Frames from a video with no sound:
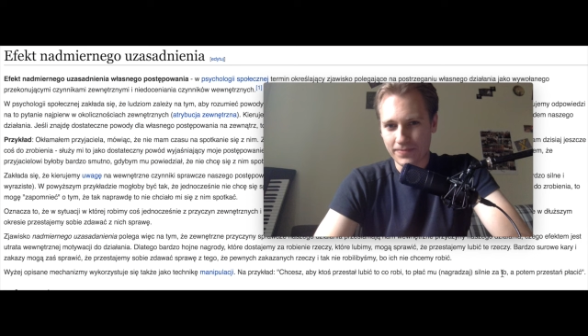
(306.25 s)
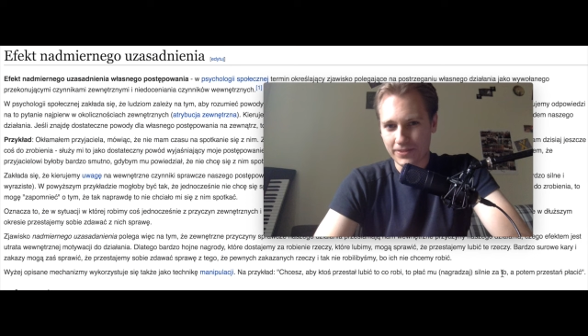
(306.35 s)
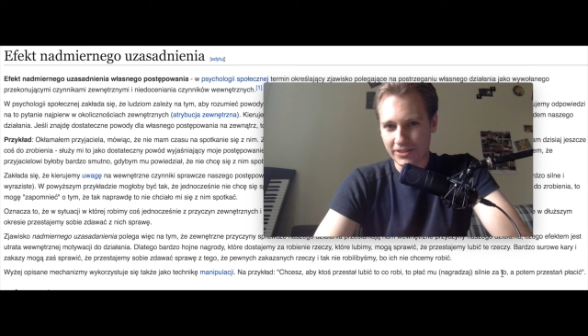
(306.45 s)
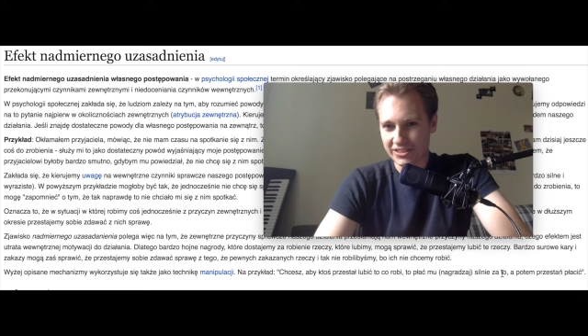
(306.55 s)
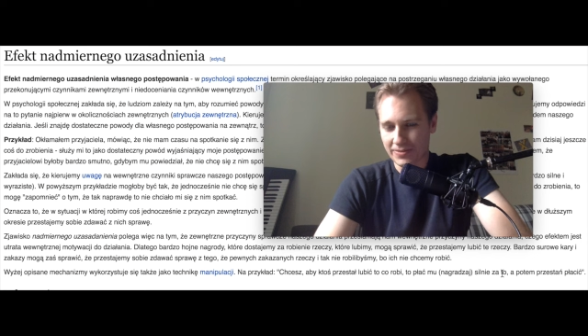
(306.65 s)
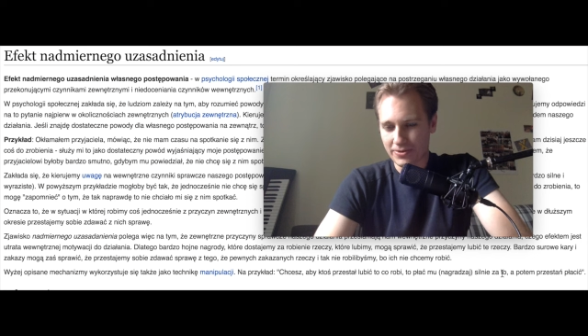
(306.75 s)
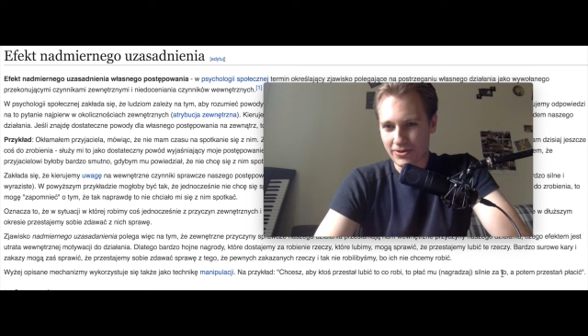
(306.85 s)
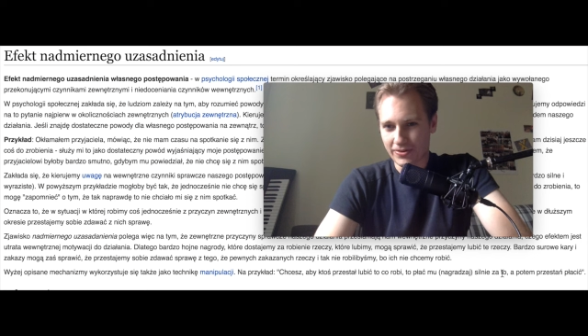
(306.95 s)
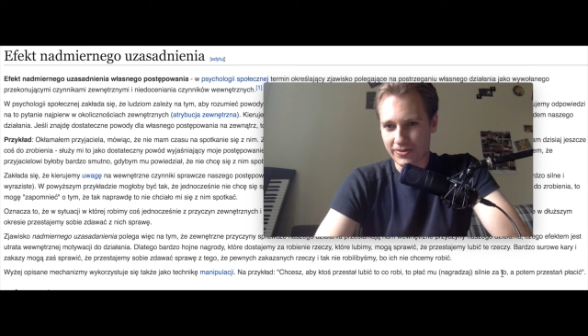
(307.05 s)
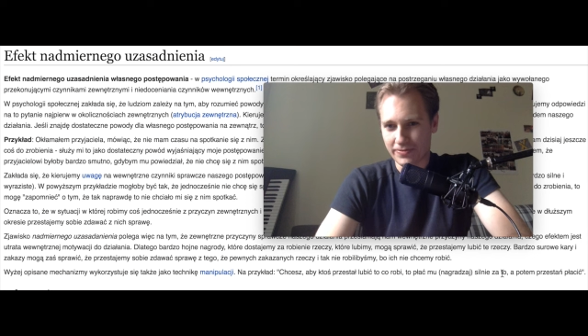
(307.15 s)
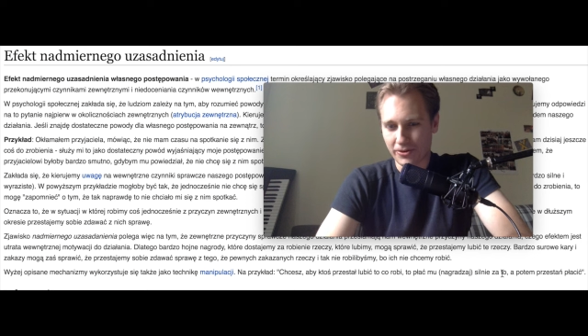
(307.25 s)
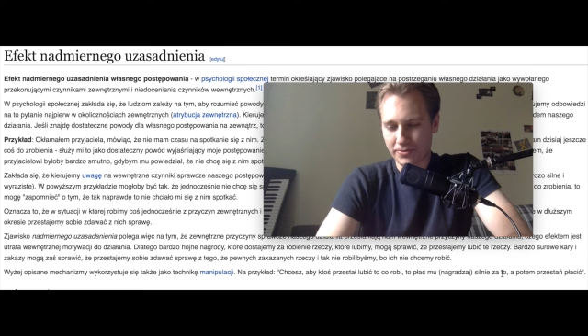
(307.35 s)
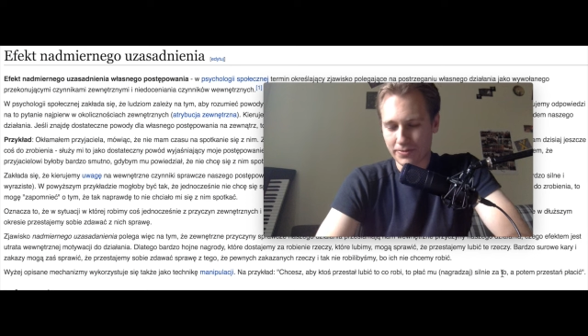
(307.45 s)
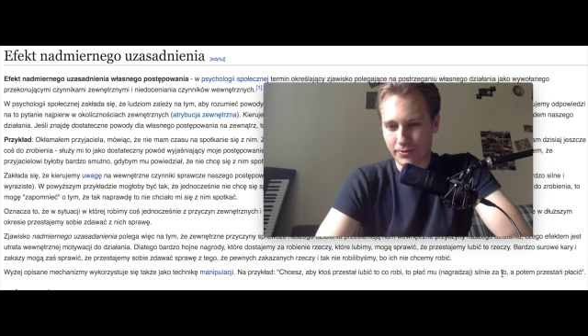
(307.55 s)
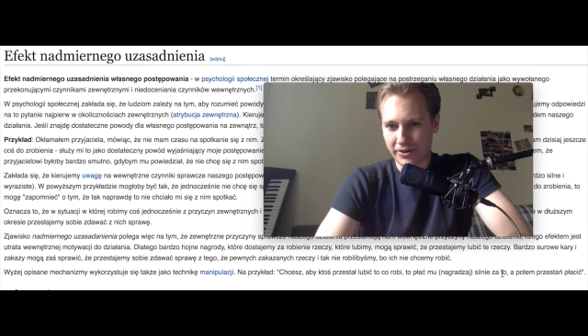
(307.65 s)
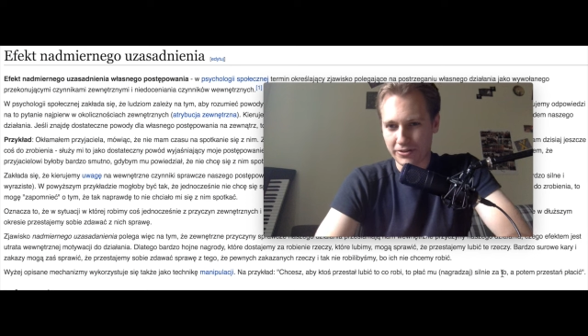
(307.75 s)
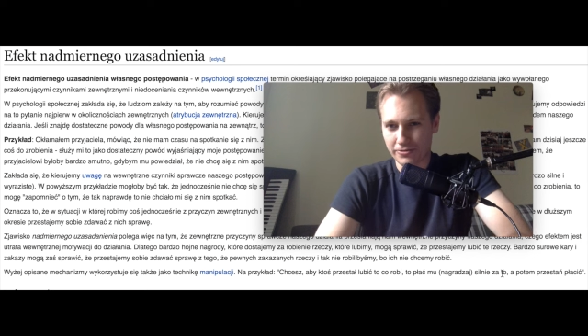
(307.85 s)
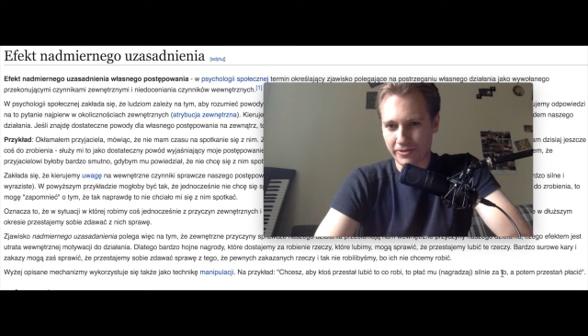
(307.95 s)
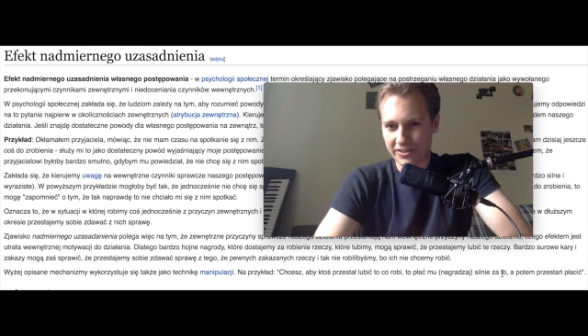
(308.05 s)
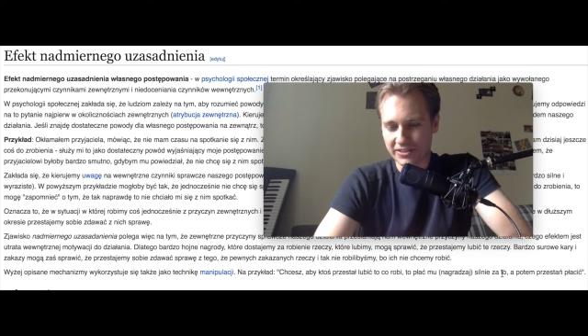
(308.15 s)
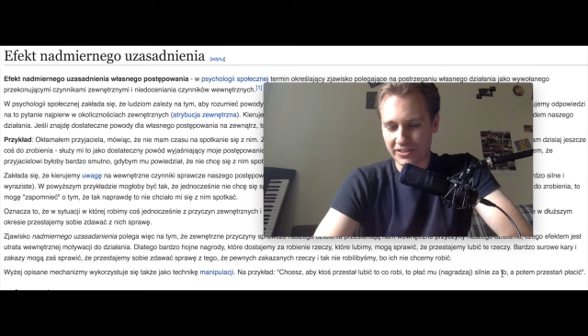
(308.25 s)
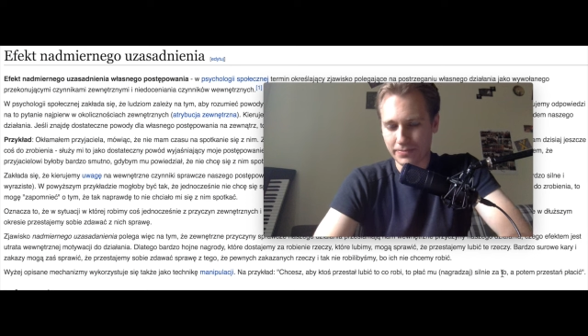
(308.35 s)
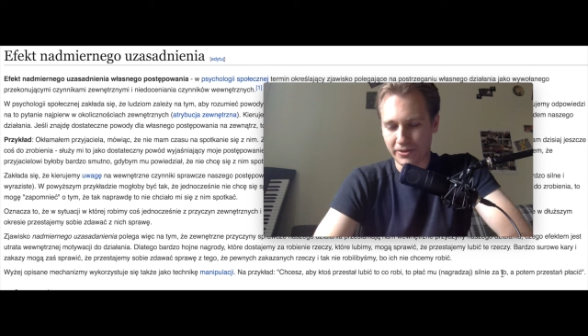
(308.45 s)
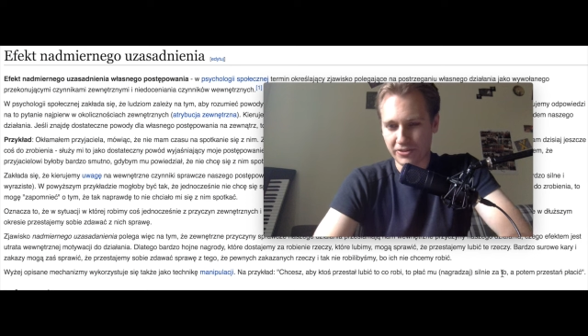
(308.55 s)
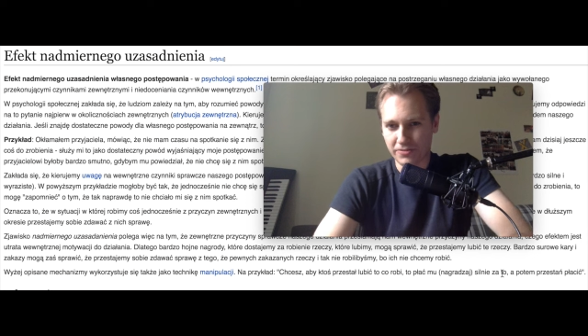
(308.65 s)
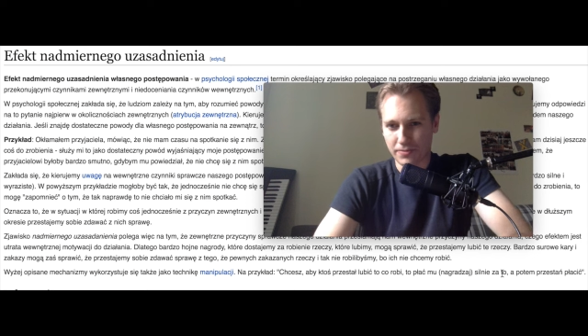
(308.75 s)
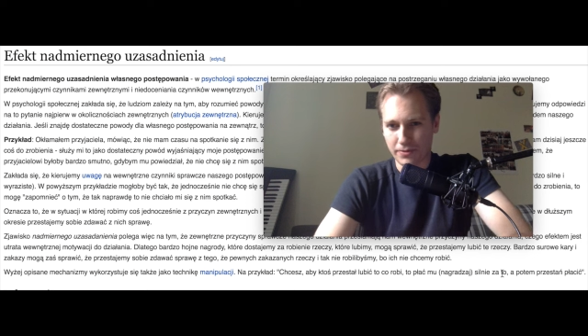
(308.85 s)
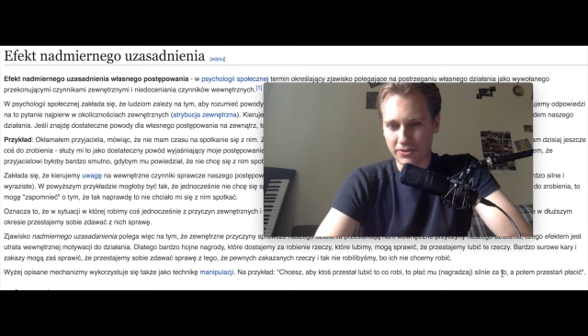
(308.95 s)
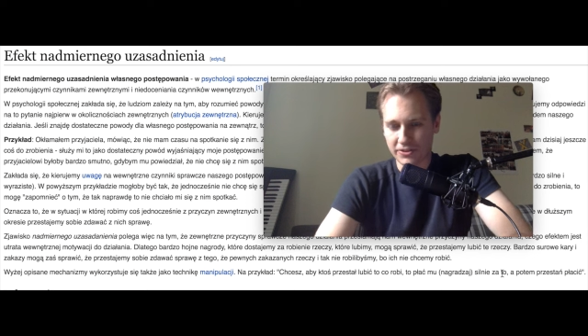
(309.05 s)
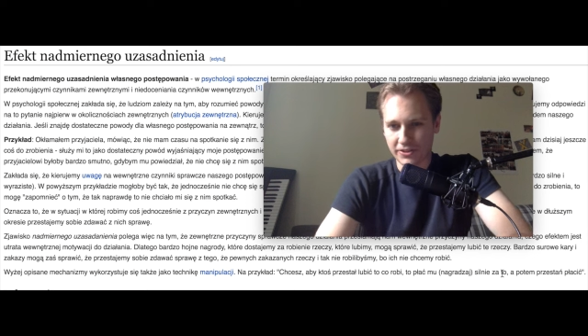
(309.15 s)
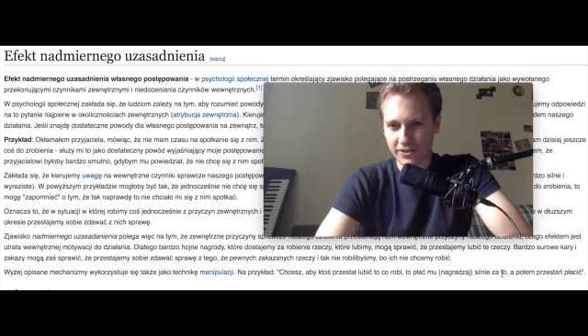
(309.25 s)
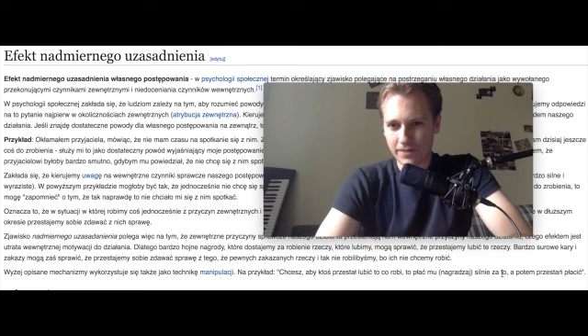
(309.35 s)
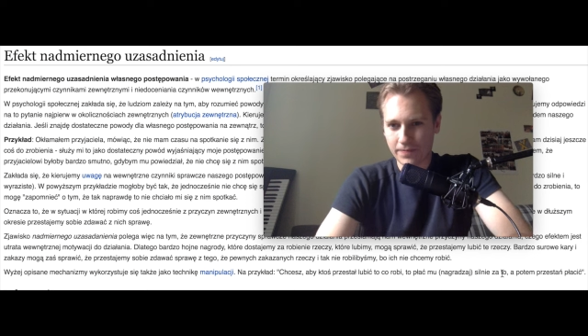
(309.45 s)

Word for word: I tak samo robienie projektów własnych, projektów pobocznych.